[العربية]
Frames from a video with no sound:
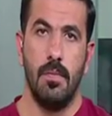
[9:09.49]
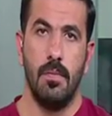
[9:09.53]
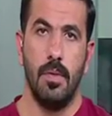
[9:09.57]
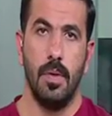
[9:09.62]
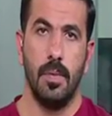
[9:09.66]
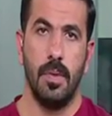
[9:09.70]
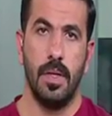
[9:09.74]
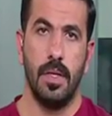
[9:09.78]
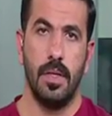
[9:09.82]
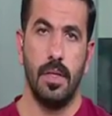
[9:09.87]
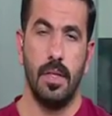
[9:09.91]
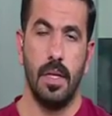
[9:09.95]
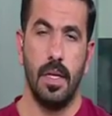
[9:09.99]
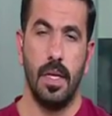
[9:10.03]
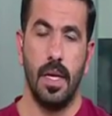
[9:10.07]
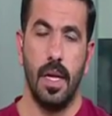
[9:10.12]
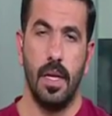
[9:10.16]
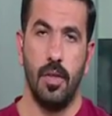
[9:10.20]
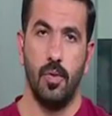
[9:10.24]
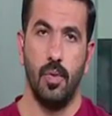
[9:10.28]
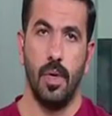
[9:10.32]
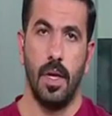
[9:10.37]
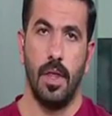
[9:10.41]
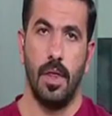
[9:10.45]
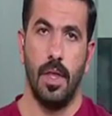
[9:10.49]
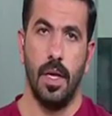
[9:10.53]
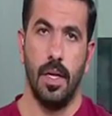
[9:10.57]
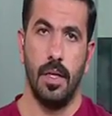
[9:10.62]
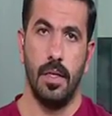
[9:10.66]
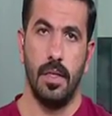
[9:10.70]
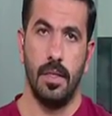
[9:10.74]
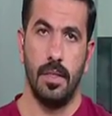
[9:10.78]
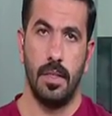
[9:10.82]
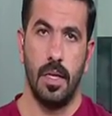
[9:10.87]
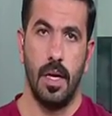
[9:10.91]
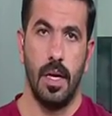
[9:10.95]
ممكن تلقى ادويه
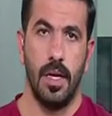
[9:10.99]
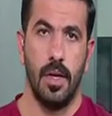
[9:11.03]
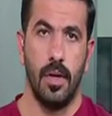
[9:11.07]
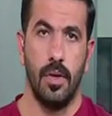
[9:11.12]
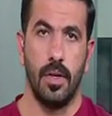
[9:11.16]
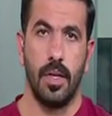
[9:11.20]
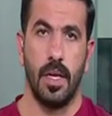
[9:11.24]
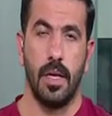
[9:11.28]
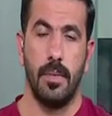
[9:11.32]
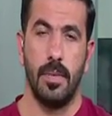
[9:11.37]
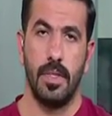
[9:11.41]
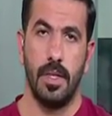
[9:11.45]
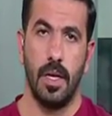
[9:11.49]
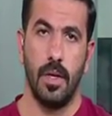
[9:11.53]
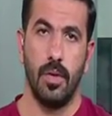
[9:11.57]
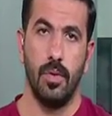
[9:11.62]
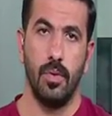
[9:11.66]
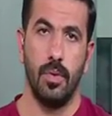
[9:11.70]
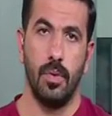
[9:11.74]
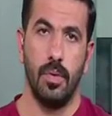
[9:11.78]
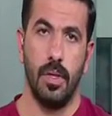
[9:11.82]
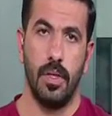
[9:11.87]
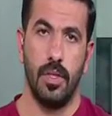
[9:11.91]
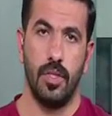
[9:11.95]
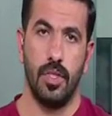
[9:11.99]
الضغط هاي اوكي بس اكو